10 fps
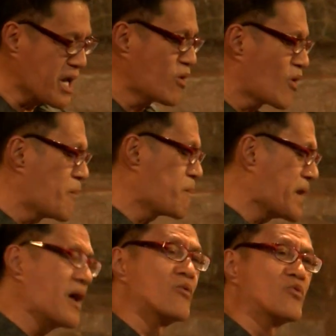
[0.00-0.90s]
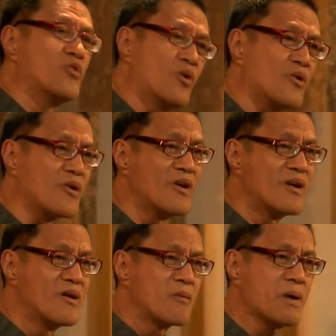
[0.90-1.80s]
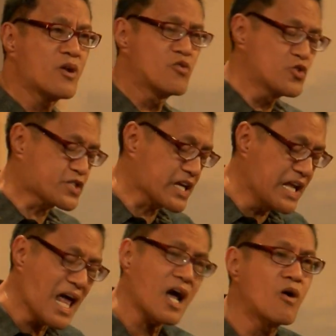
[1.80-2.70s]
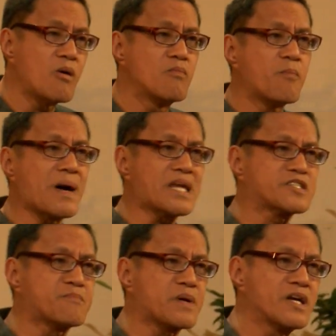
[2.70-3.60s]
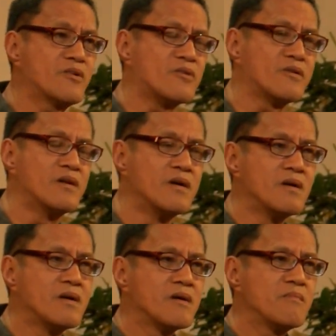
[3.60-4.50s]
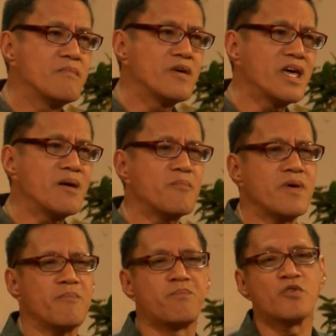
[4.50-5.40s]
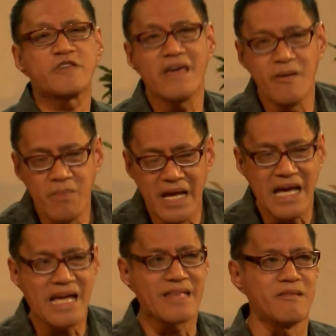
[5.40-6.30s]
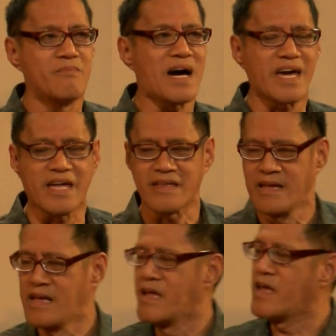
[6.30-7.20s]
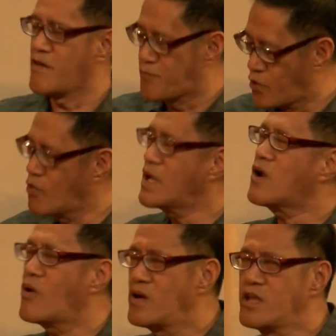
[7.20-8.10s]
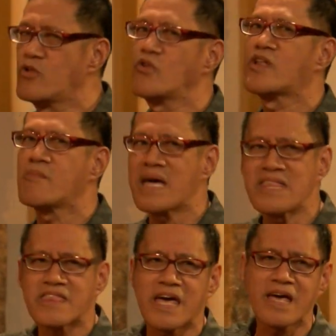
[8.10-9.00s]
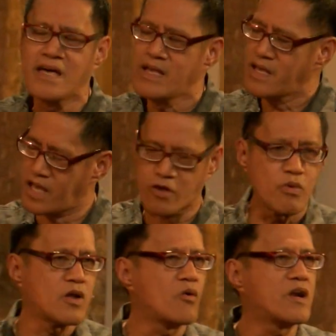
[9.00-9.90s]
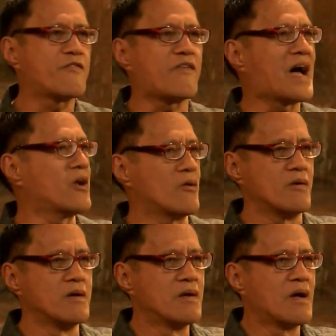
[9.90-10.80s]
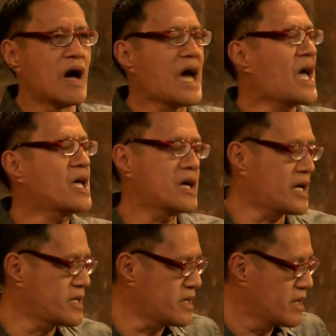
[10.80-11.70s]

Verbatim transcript: meron kang panahon doon? Pero doon sa ginagawa mo para sa Panginoon, posible yan. Bakit? If you will only do the main thing, it will only follow. I, I, I,